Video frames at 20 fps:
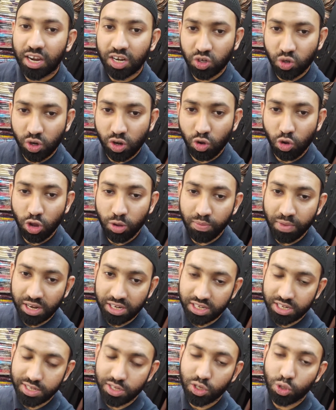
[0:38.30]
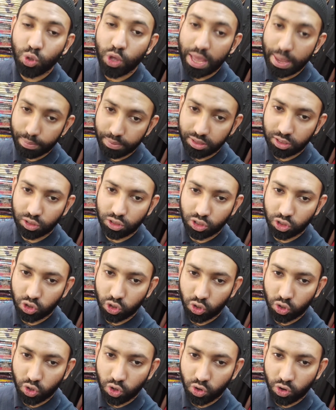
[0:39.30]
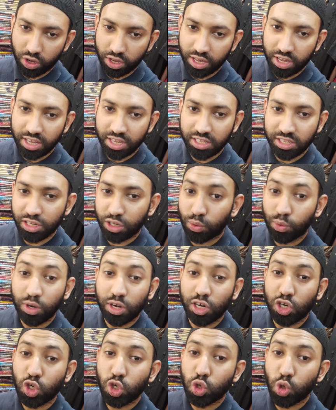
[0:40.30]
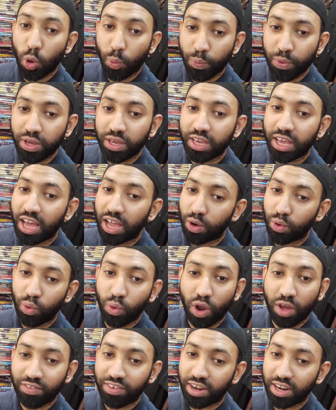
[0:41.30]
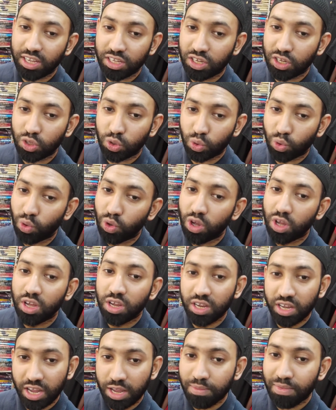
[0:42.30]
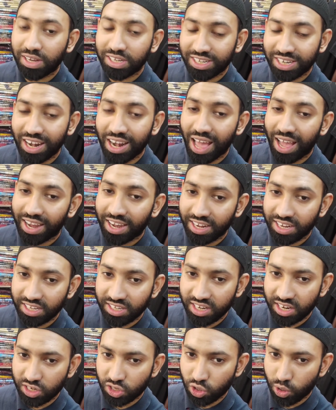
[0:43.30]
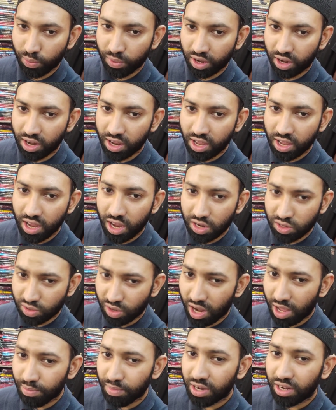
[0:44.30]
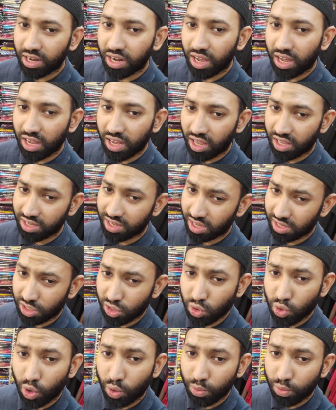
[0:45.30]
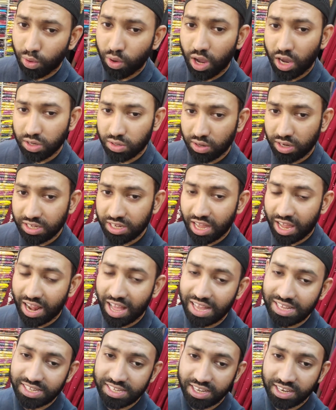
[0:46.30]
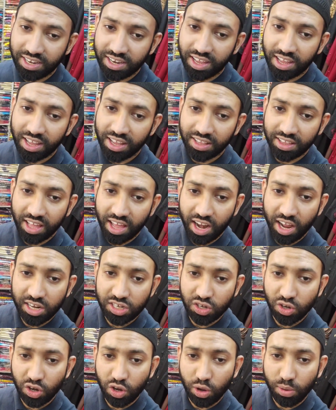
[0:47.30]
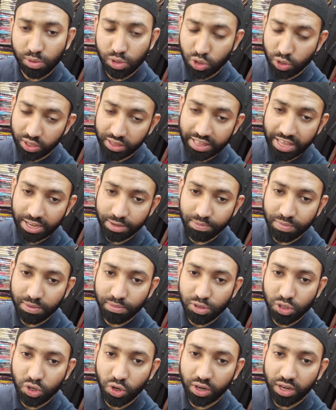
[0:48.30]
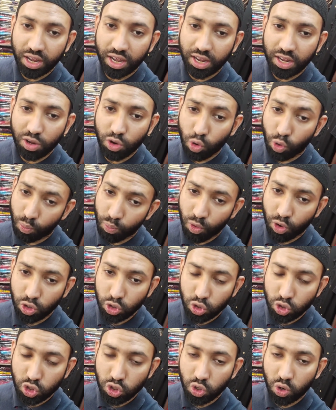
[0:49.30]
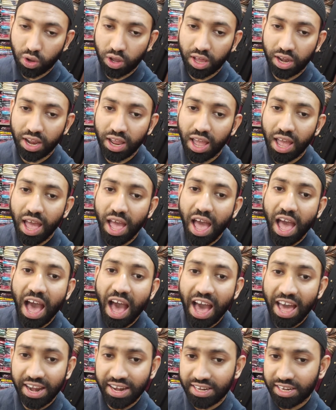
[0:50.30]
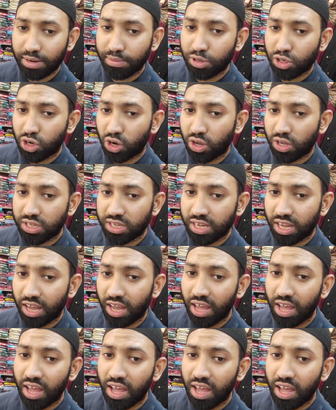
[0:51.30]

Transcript: আসলে ওই মাসটা যেহেতু আবাদতের জন্য হয় যেহেতু এটা শপিংয়ে আর ঘোরাফেরায় যেহেতু এই মাসটা না কেটে যায় সবার আসলে আমি এটা সাজেস্ট করব আসলে যারা আছেন তারা আসলে অবশ্যই দেখবেন বিষয়টাকে খুব মনোযোগ সহকারে আরেকটা বিষয় হচ্ছে